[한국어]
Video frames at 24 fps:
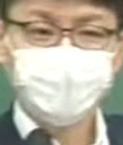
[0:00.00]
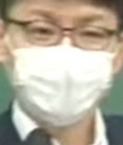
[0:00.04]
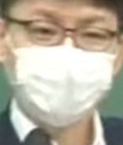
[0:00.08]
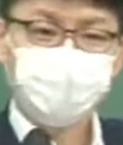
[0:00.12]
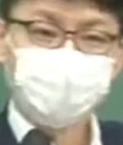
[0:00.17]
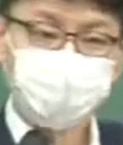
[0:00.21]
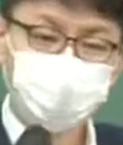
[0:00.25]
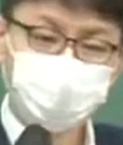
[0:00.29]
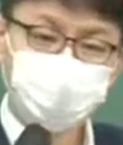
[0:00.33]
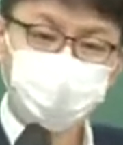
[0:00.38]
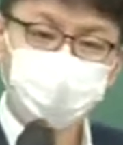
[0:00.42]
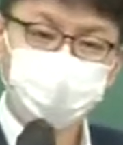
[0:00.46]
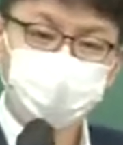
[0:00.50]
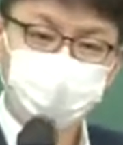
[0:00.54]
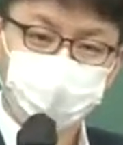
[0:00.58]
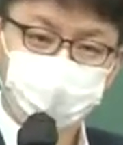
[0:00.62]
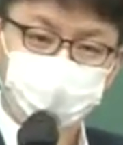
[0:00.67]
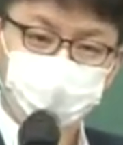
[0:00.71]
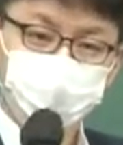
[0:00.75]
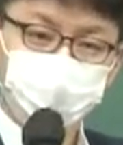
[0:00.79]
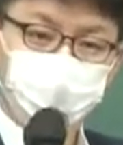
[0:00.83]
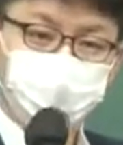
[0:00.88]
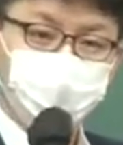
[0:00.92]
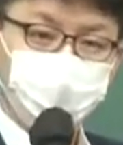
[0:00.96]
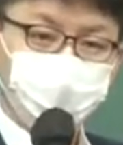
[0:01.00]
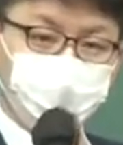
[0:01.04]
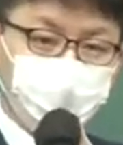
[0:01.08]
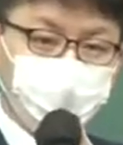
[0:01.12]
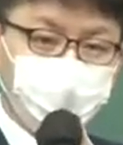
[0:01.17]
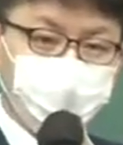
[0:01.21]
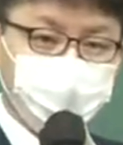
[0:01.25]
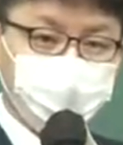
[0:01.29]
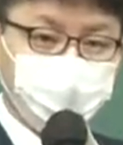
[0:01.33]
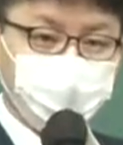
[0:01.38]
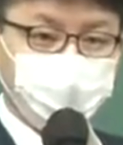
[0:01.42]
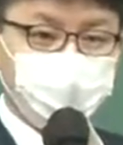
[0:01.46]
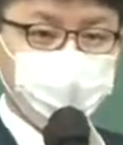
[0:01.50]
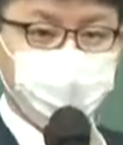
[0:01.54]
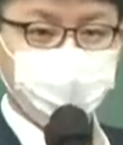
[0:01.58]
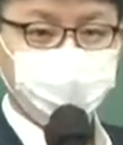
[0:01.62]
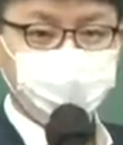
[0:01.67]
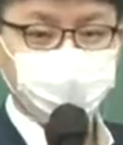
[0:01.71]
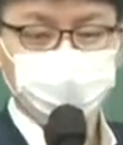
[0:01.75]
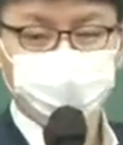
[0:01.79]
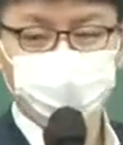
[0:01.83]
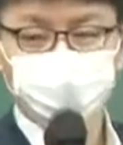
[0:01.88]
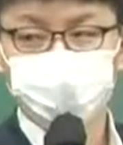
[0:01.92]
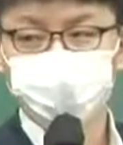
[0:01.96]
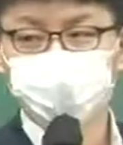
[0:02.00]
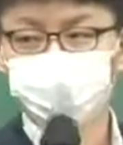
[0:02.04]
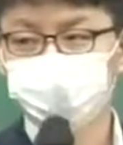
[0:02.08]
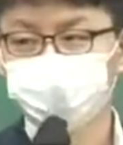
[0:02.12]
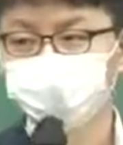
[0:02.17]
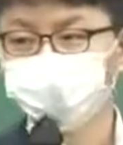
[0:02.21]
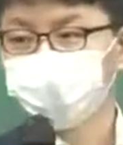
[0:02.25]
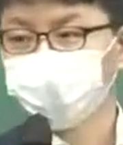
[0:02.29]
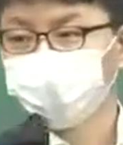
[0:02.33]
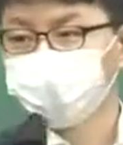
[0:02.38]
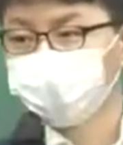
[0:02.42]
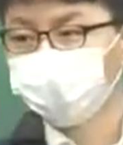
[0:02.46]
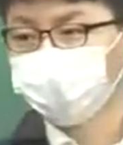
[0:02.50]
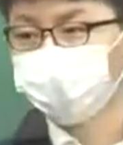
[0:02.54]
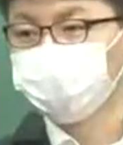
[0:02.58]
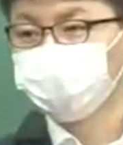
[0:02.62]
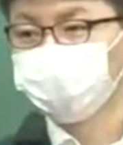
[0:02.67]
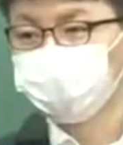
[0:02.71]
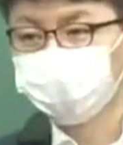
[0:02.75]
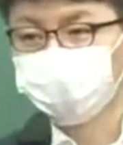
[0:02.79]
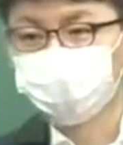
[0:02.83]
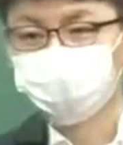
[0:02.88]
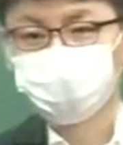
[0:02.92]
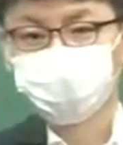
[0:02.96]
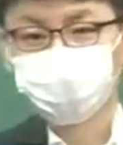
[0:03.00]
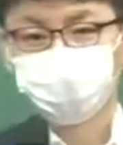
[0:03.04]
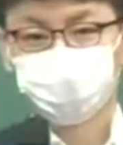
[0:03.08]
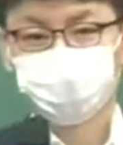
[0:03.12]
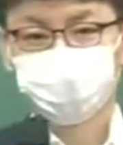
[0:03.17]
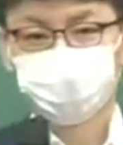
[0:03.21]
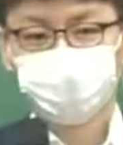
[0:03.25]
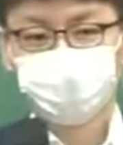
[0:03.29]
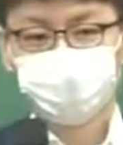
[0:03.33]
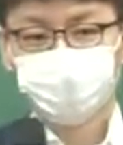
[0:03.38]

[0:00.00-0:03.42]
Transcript: 자치 경찰제가 본격 도입했어요. 7월 올해 올 7월부로.